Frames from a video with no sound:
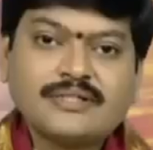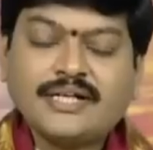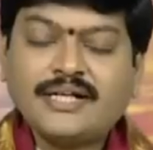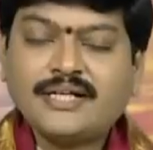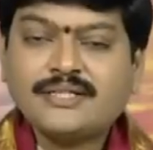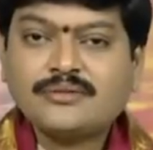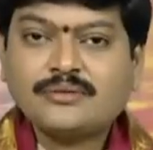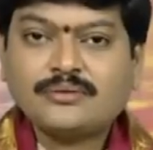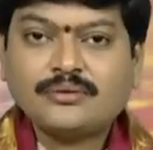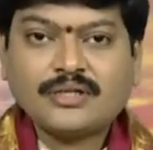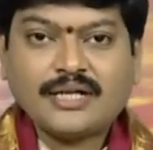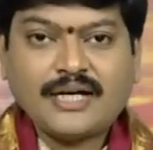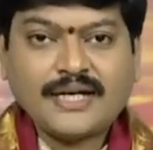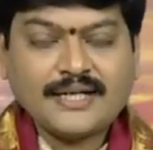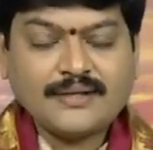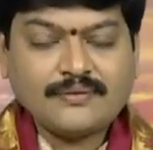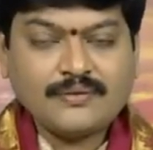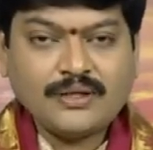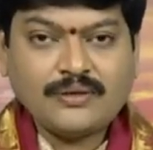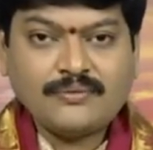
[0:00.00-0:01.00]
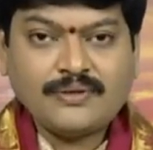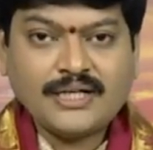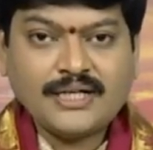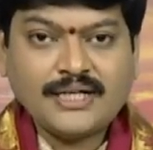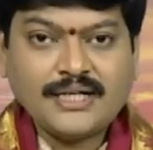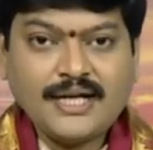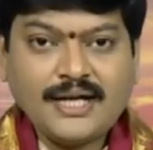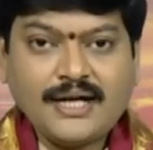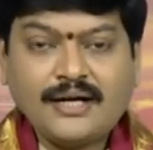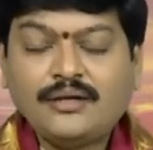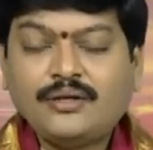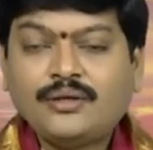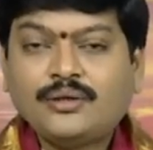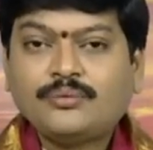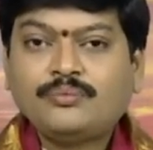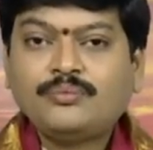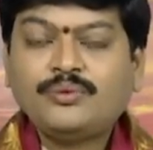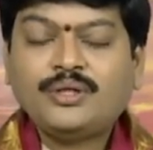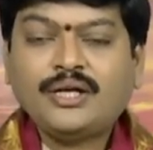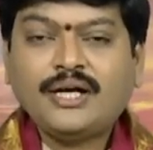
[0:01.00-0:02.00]
శ్రీరస్తు కార్యక్రమంలో భాగంగా
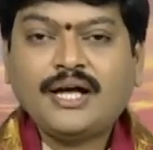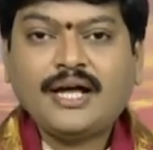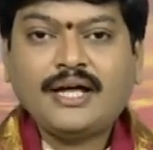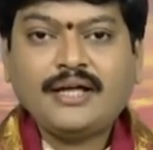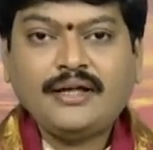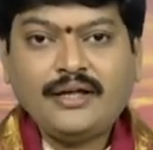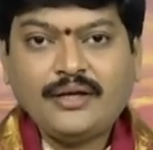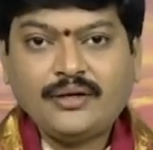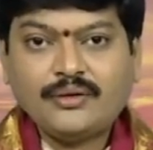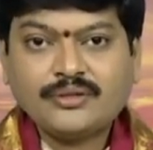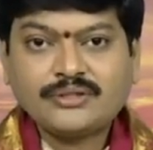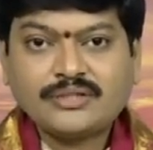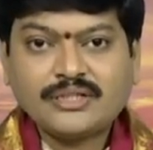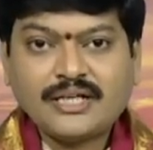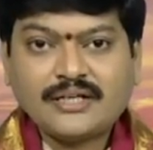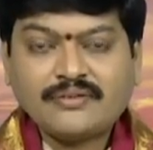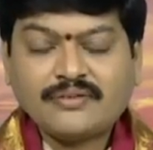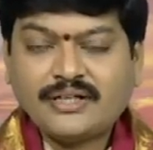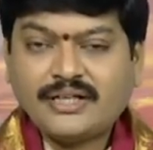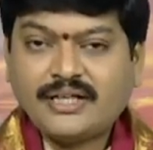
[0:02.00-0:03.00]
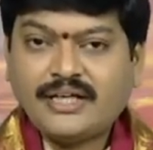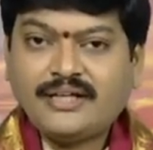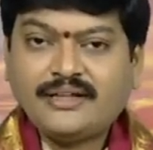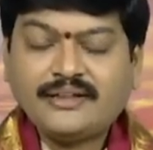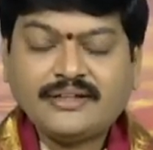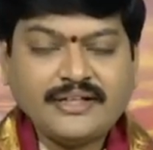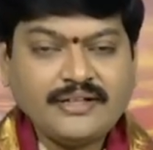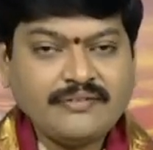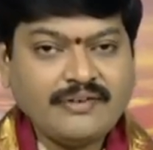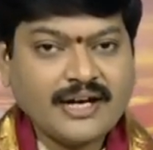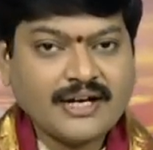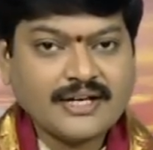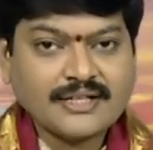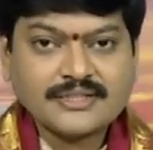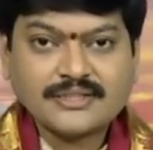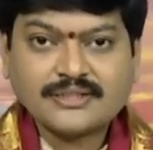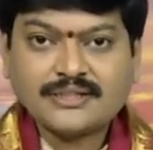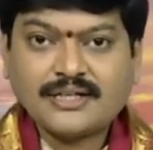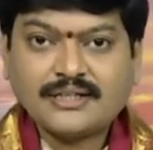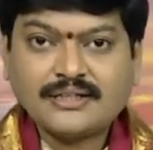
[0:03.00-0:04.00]
ముందుగా ఈ రోజు ఉన్నటువంటి తిదివార
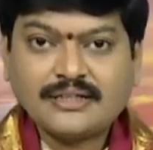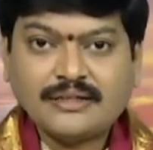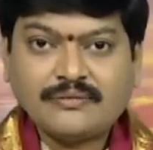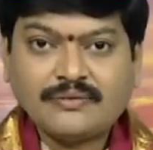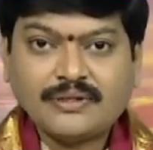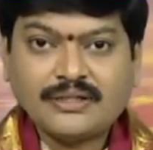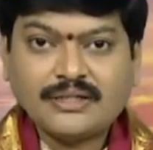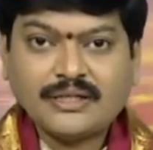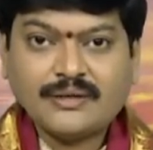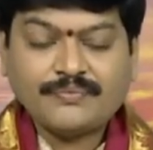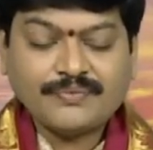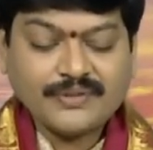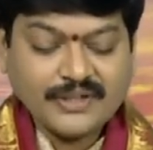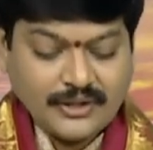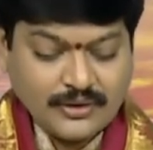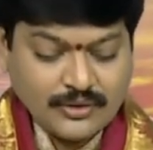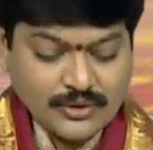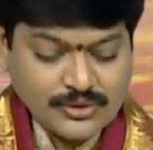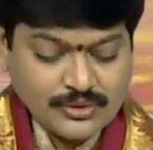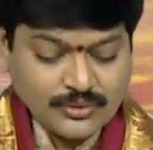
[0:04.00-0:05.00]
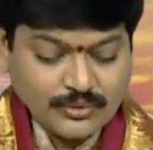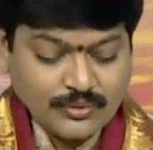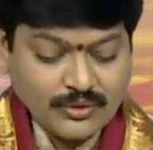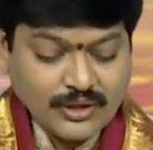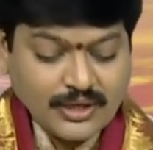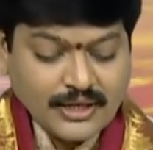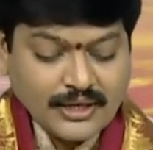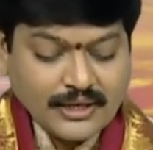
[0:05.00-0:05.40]
నక్షత్రాదులను గమనిద్దాం ఈరోజు